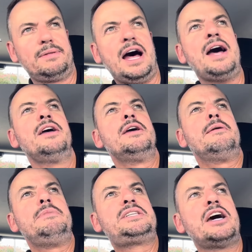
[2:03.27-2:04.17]
tá?
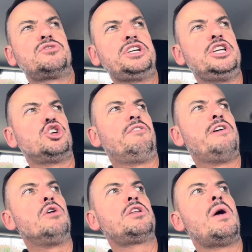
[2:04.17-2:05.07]
Me disseram o seguinte, ó,
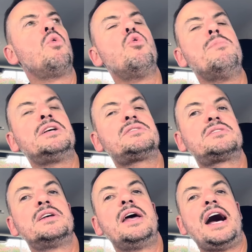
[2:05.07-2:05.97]
faltam
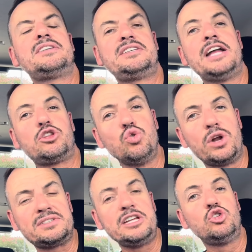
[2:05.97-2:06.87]
algumas
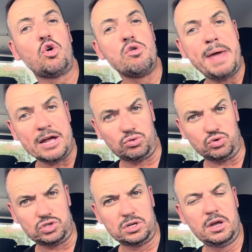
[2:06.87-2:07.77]
assinaturas em
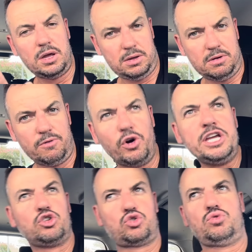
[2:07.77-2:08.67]
documentos. Foi
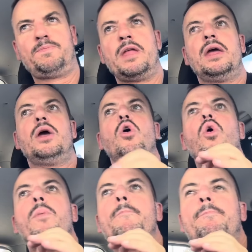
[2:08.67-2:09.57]
isso.
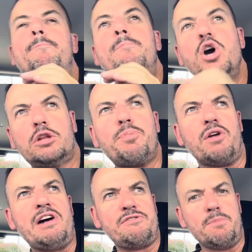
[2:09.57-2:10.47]
Muito
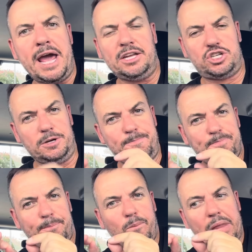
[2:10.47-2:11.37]
provavelmente,
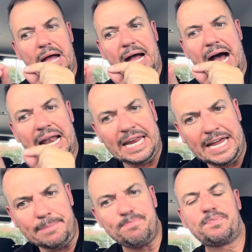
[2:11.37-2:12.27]

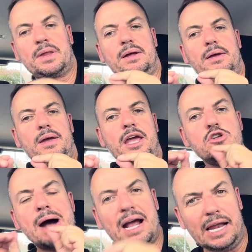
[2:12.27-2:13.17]
ali, em
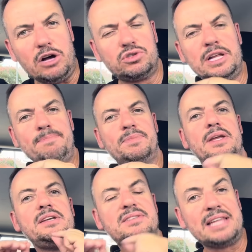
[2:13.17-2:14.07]
uma cláusula,
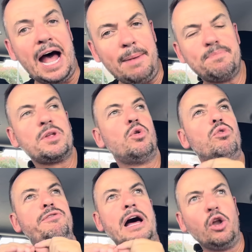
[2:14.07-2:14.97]
está
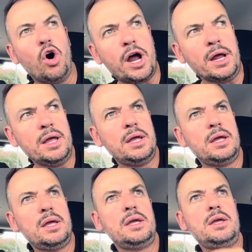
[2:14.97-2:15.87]
o valor
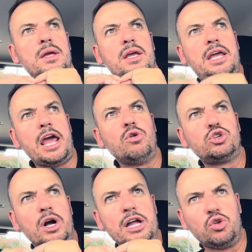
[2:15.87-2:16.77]
que o
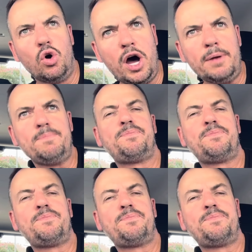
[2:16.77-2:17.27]
jogador